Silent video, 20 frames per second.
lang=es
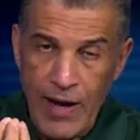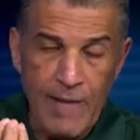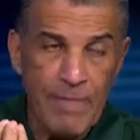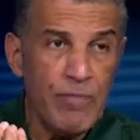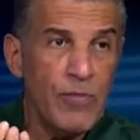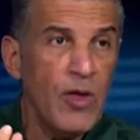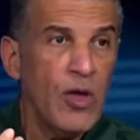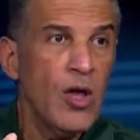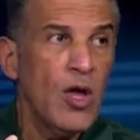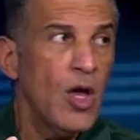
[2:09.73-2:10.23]

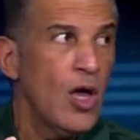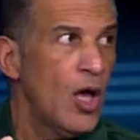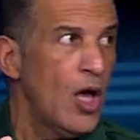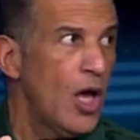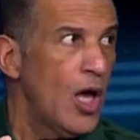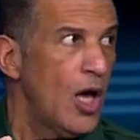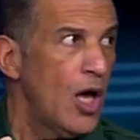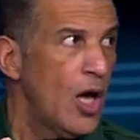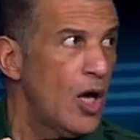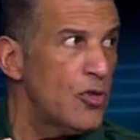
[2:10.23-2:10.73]
Haití
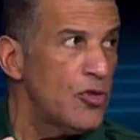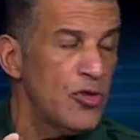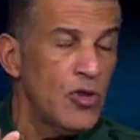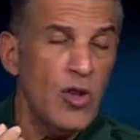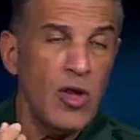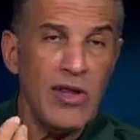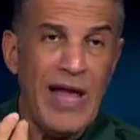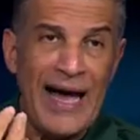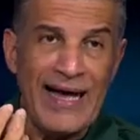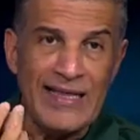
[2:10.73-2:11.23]

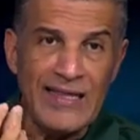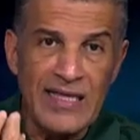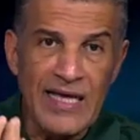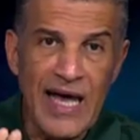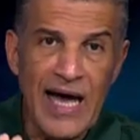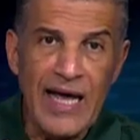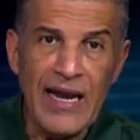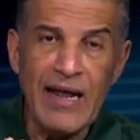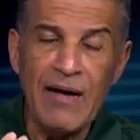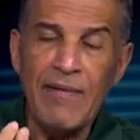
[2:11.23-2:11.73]

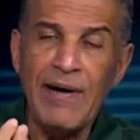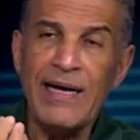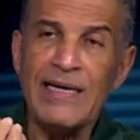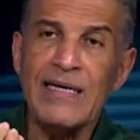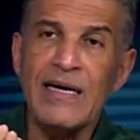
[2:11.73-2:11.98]
haitiana. que tienen